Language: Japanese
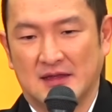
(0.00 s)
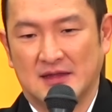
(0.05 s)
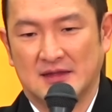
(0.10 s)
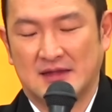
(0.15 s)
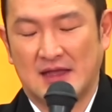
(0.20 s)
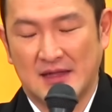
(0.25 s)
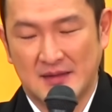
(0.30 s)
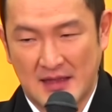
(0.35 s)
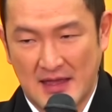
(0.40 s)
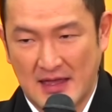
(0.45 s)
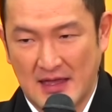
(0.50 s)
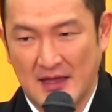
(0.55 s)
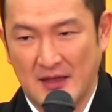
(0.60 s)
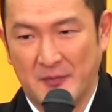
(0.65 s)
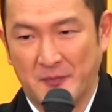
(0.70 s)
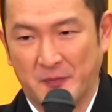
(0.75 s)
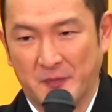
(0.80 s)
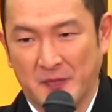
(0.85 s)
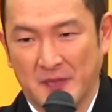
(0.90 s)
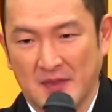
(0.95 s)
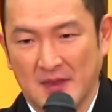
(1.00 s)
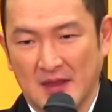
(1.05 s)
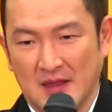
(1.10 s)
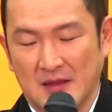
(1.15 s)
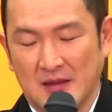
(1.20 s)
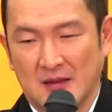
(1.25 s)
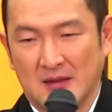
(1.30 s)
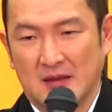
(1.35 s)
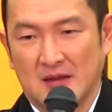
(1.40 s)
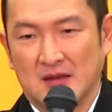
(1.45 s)
ただ
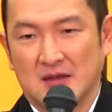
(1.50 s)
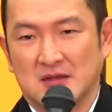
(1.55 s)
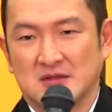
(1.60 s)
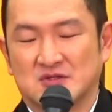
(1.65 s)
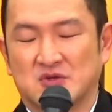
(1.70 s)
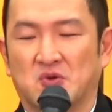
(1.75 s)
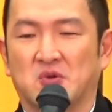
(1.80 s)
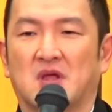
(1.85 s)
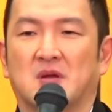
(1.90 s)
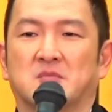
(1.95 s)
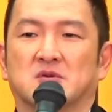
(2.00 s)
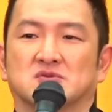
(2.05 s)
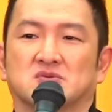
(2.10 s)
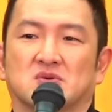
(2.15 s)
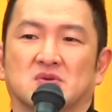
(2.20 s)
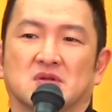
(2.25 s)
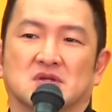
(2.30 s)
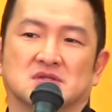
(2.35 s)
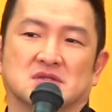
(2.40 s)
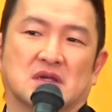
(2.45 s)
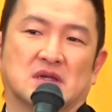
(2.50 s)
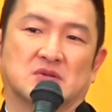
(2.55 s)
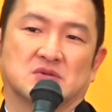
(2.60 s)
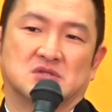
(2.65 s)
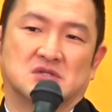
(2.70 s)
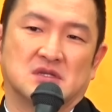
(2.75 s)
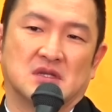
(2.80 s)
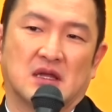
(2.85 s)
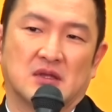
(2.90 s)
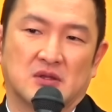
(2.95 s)
長男もそうですけど
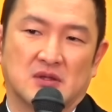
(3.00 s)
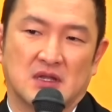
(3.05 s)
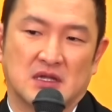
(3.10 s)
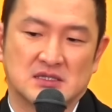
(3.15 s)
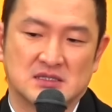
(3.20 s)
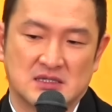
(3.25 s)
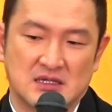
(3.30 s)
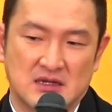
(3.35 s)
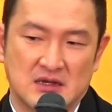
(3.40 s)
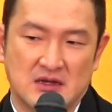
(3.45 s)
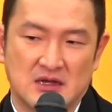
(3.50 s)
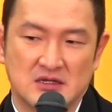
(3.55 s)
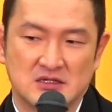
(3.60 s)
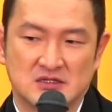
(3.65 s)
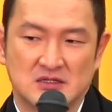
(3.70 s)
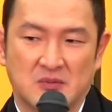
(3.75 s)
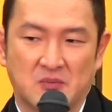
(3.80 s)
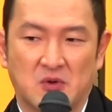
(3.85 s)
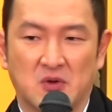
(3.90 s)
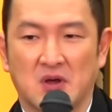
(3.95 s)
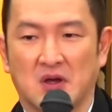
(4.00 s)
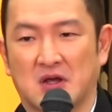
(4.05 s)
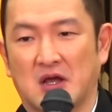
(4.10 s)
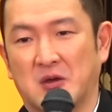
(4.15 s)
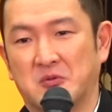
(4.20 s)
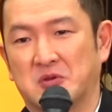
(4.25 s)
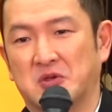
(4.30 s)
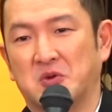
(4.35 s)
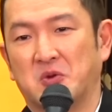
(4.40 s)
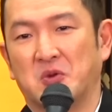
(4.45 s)
次男の夏希に関しては僕は歌
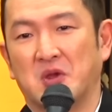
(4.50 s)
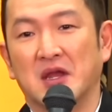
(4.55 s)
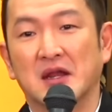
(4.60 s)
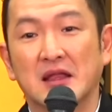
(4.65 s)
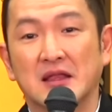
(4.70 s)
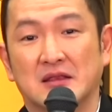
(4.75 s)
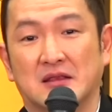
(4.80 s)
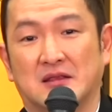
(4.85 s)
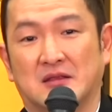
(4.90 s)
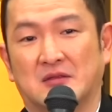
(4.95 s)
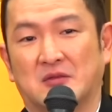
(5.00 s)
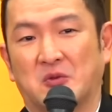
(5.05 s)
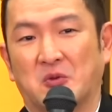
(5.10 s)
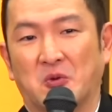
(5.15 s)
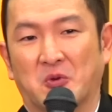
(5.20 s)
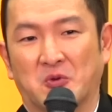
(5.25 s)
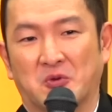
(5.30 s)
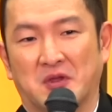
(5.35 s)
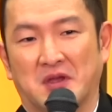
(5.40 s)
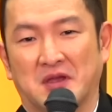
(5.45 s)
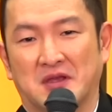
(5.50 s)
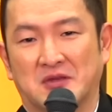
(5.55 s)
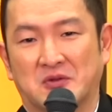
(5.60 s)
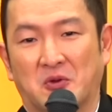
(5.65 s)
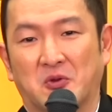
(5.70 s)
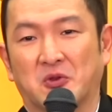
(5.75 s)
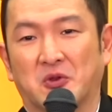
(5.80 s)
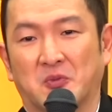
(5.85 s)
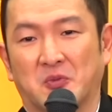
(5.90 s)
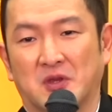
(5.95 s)
舞伎をやれということは一
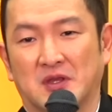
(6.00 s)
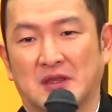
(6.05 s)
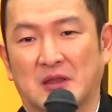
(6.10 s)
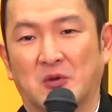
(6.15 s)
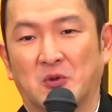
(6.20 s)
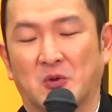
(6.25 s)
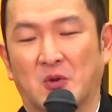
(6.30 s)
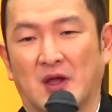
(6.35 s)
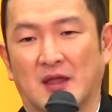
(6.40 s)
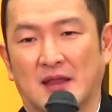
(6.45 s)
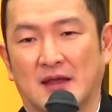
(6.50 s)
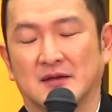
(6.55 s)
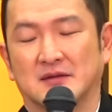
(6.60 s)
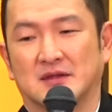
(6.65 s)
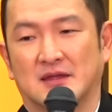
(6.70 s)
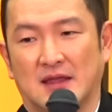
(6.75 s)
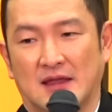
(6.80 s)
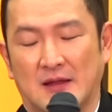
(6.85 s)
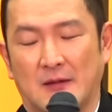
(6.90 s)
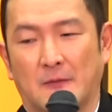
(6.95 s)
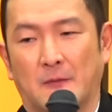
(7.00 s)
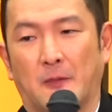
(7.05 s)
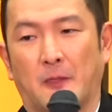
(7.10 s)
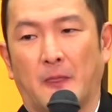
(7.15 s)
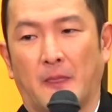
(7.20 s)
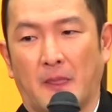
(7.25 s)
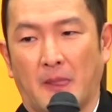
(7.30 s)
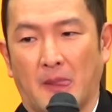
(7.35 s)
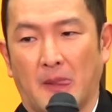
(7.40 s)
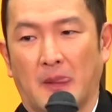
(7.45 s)
言も言ったことがなくて
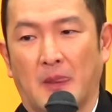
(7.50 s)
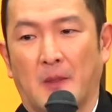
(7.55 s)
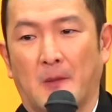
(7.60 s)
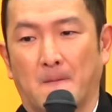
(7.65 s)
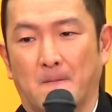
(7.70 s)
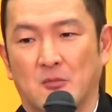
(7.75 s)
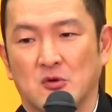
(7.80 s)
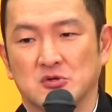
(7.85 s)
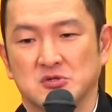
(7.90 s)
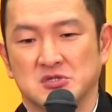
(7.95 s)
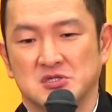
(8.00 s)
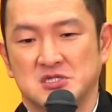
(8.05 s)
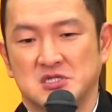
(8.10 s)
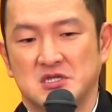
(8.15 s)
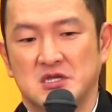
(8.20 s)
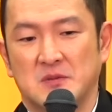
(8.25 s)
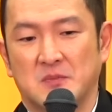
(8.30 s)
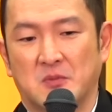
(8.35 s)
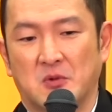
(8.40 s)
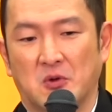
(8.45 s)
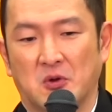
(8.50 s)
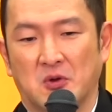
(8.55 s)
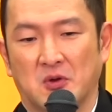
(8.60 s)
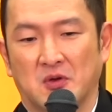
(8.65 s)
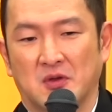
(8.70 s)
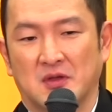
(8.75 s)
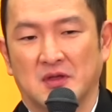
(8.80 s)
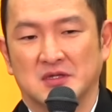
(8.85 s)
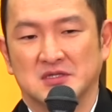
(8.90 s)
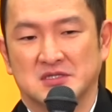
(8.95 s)
僕自身も
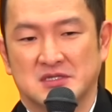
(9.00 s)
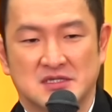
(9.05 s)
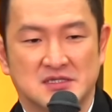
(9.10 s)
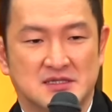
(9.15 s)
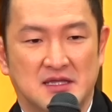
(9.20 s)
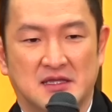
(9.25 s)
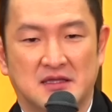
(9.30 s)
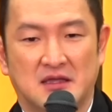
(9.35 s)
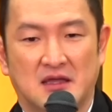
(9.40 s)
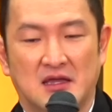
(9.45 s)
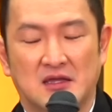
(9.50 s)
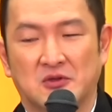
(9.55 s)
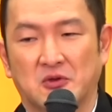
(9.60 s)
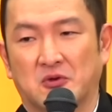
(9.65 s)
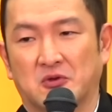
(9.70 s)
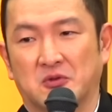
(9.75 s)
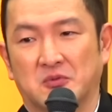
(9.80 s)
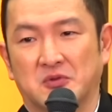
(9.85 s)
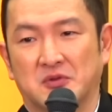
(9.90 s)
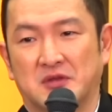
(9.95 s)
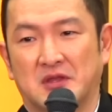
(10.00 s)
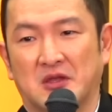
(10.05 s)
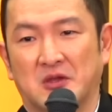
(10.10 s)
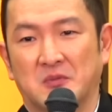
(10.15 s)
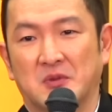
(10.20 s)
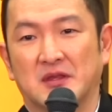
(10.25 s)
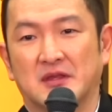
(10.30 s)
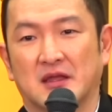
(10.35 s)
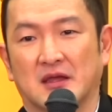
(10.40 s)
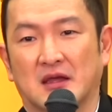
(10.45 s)
親戚やいとこの舞台を
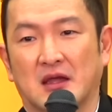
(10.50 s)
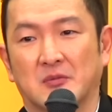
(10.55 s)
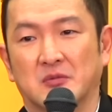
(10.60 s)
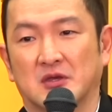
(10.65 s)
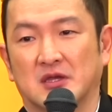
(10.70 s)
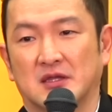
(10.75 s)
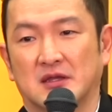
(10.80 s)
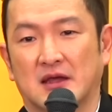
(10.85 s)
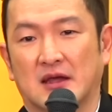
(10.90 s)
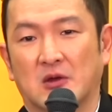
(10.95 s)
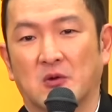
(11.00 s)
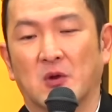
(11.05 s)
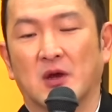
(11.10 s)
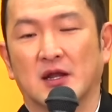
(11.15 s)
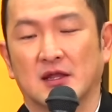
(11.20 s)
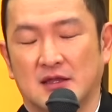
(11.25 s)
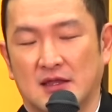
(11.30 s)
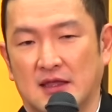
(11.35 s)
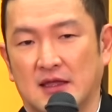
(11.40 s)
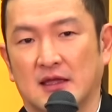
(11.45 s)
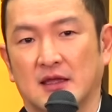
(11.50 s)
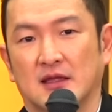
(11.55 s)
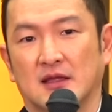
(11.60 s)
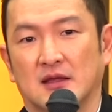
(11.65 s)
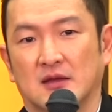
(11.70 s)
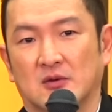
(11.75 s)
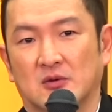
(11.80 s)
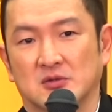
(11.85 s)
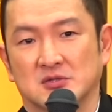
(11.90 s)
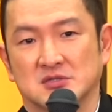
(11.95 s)
見て歌舞伎に憧れて
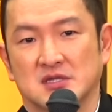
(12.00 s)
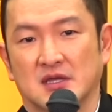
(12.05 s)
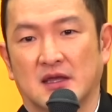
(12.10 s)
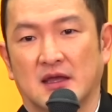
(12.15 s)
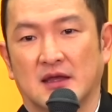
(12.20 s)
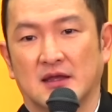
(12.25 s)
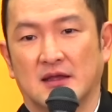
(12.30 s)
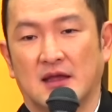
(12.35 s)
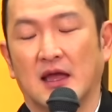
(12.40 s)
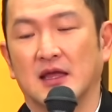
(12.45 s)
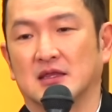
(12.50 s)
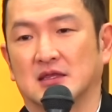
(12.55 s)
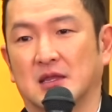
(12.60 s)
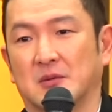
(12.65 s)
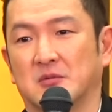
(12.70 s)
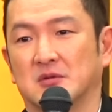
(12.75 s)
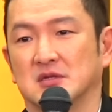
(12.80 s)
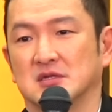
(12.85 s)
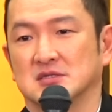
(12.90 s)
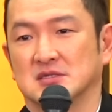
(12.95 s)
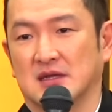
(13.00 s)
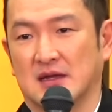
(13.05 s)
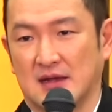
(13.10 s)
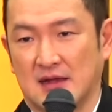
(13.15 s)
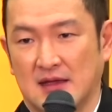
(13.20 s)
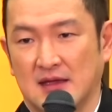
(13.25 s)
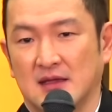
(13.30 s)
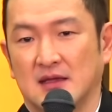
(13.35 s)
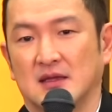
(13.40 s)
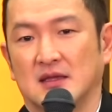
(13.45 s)
この世界に入ったもんですか
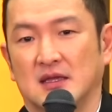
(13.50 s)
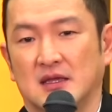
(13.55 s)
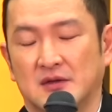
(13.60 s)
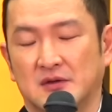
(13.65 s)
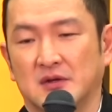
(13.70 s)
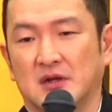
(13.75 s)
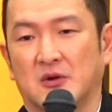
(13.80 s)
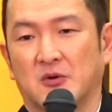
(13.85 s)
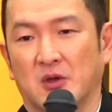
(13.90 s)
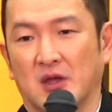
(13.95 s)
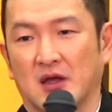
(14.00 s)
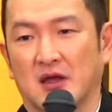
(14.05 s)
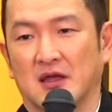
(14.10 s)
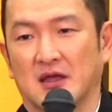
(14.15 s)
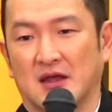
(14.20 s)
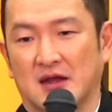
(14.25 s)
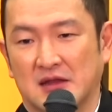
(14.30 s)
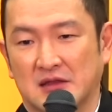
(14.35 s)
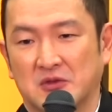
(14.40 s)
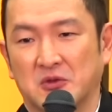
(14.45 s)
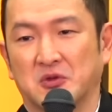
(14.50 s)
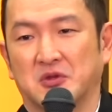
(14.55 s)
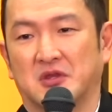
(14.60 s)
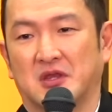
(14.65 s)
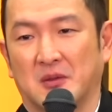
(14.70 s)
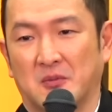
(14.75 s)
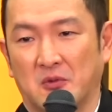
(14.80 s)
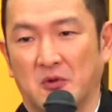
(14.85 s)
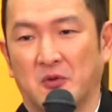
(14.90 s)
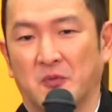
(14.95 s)
らいくら親がやれと言っ
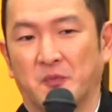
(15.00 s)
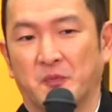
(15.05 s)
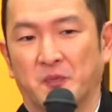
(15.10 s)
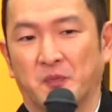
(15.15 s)
ても